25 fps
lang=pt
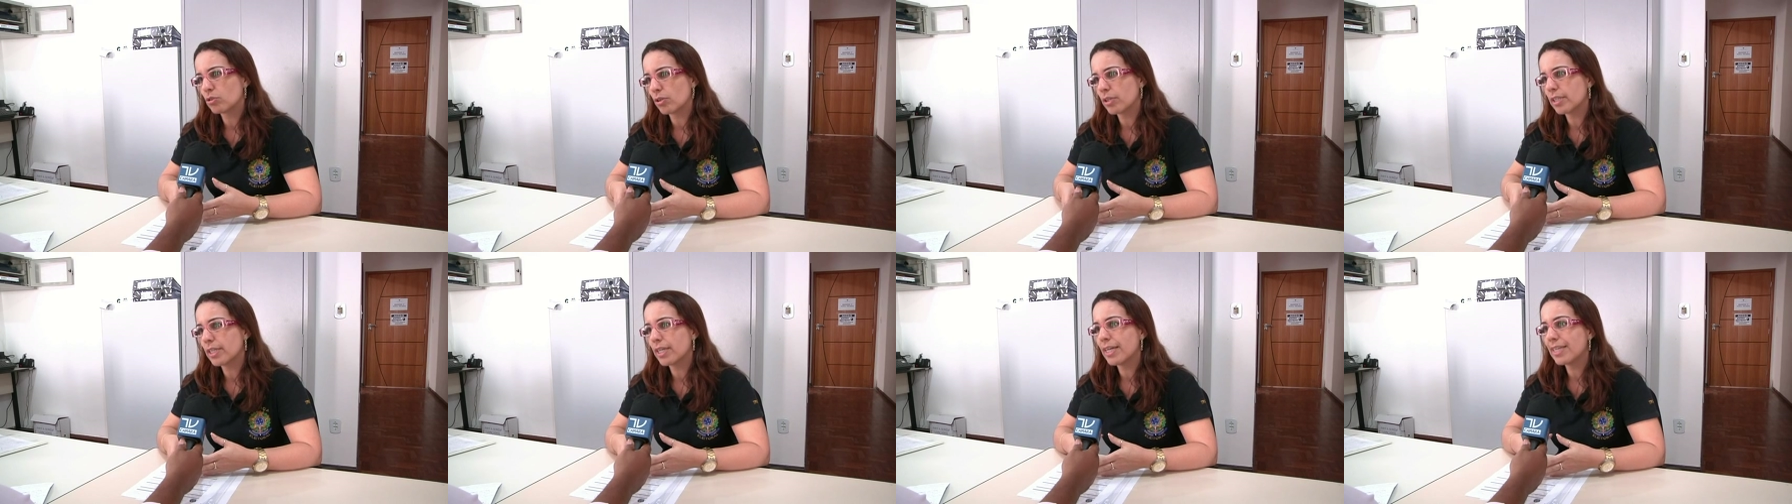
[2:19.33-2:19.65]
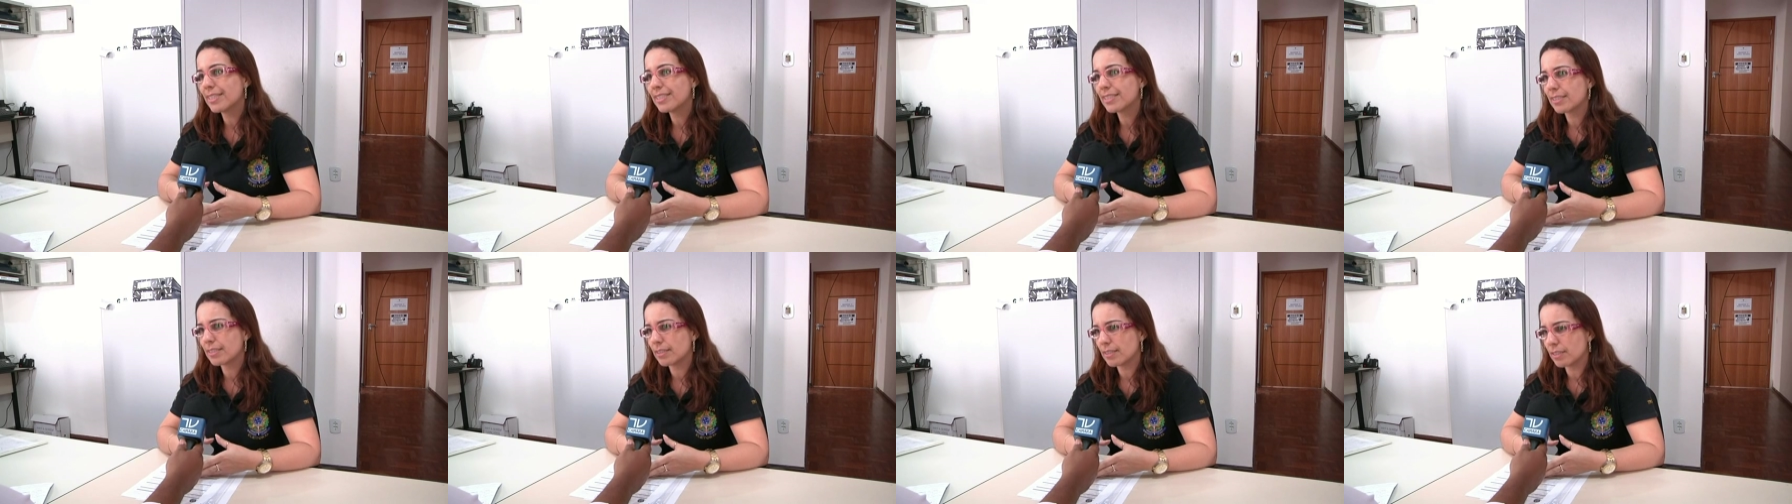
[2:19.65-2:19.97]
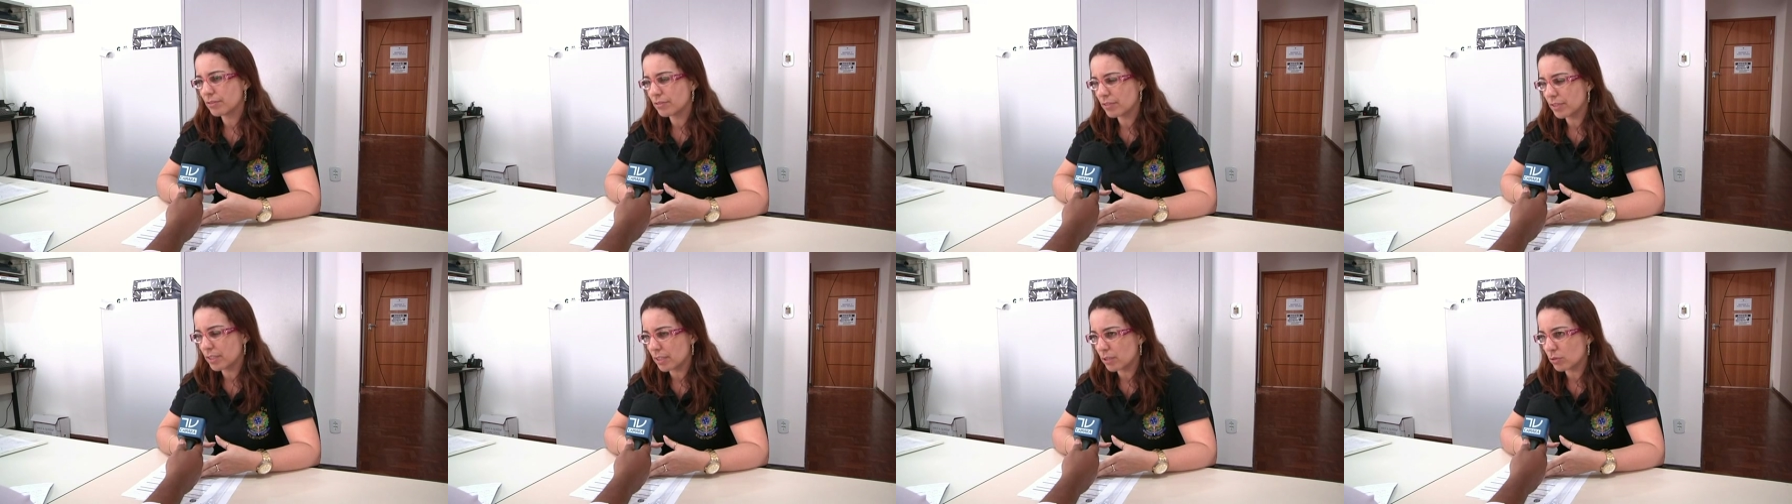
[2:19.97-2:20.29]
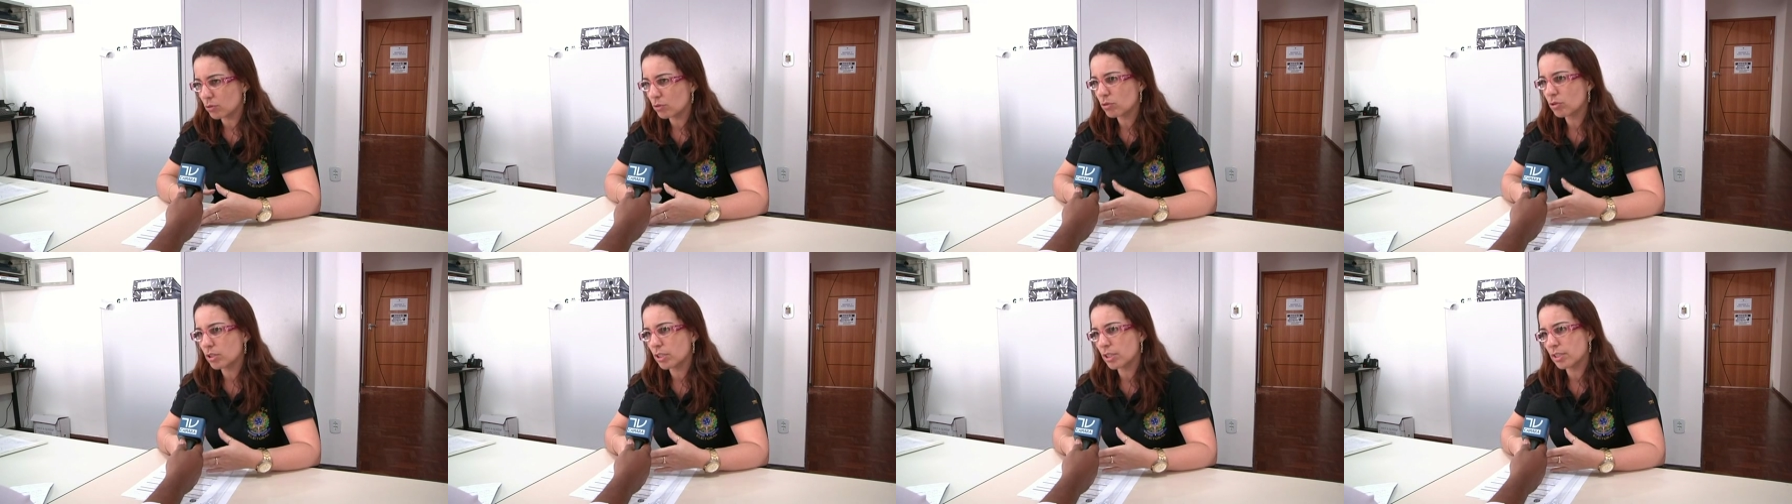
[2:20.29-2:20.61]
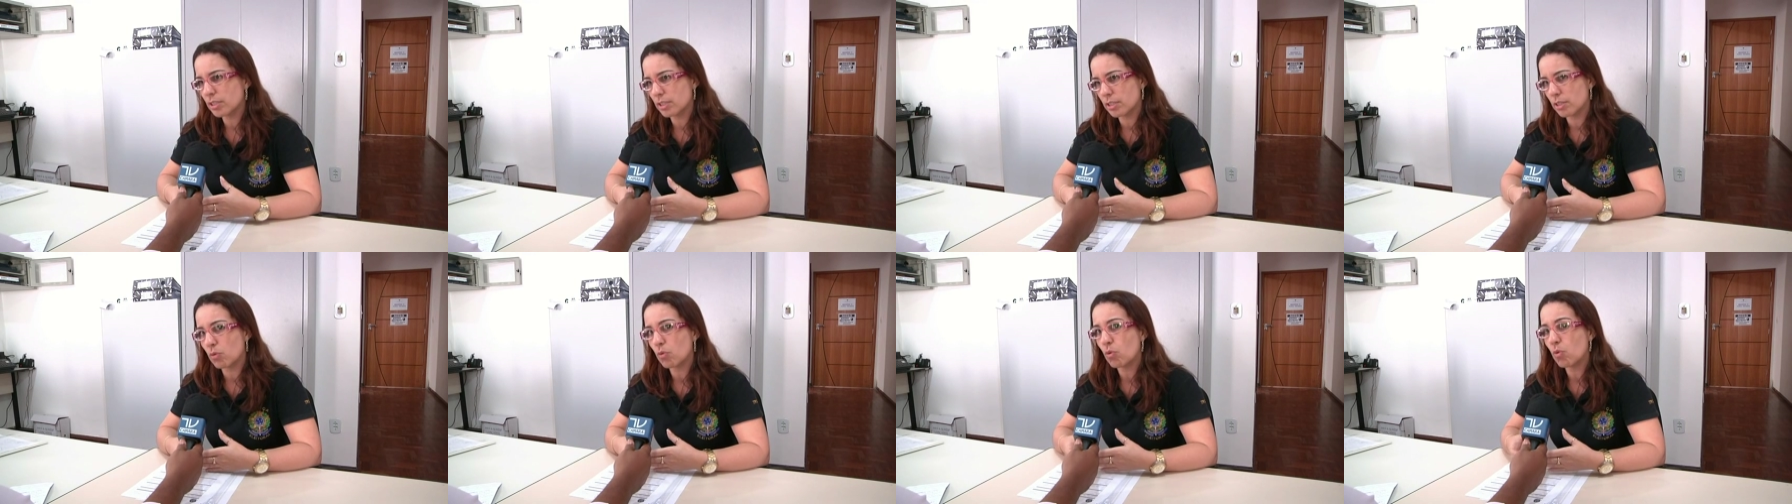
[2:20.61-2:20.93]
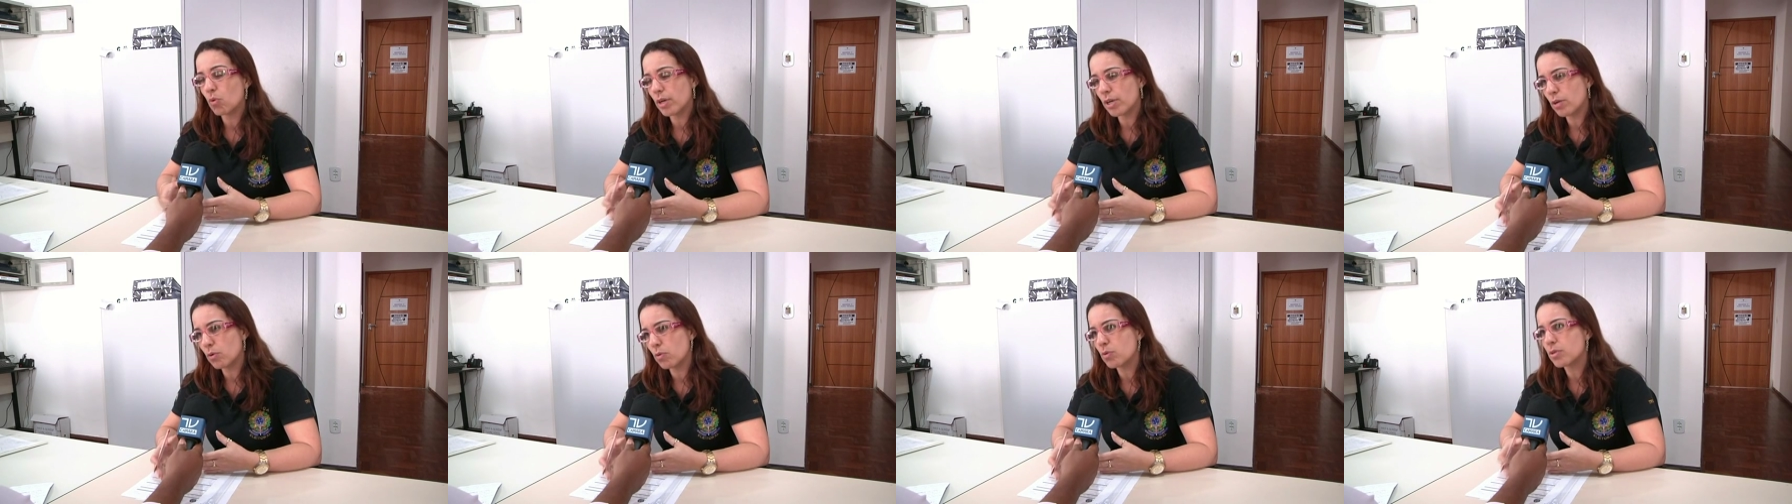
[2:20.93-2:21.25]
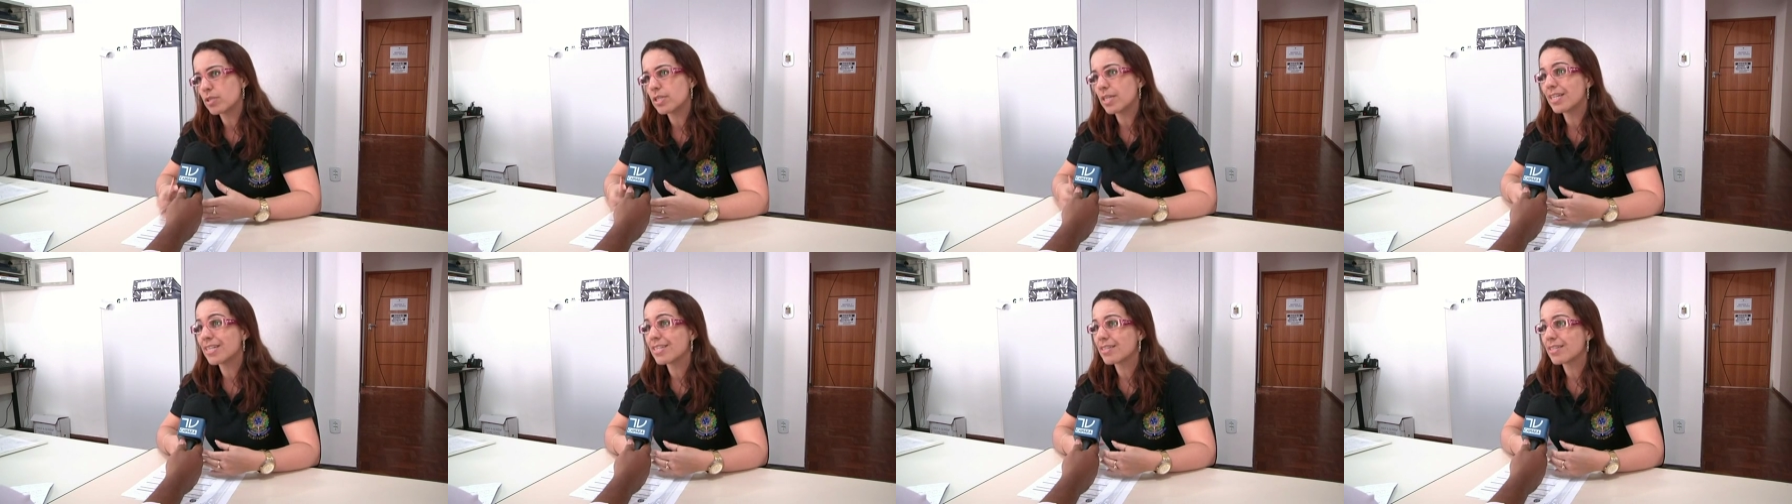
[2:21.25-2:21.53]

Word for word: Só que esses indeferidos que estão com recursos,